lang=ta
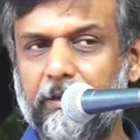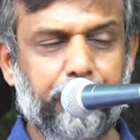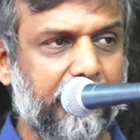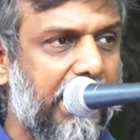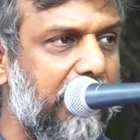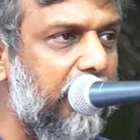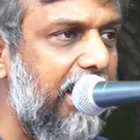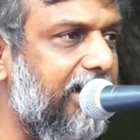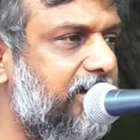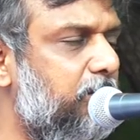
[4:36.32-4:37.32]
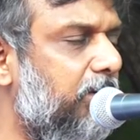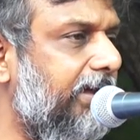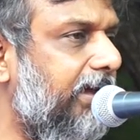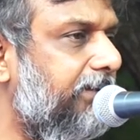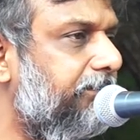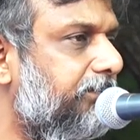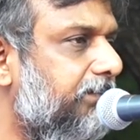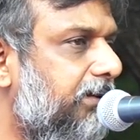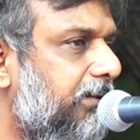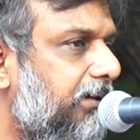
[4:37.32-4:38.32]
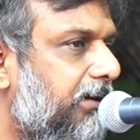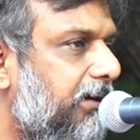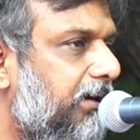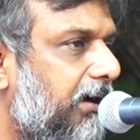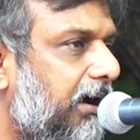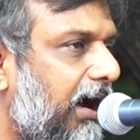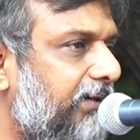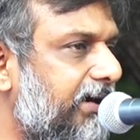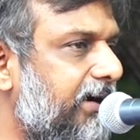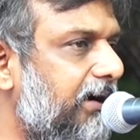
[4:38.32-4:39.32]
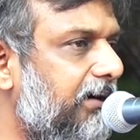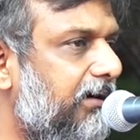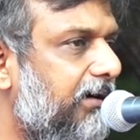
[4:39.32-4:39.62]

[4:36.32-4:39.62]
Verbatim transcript: இப்படியான ஒரு அடக்குமுறையை அவர்கள்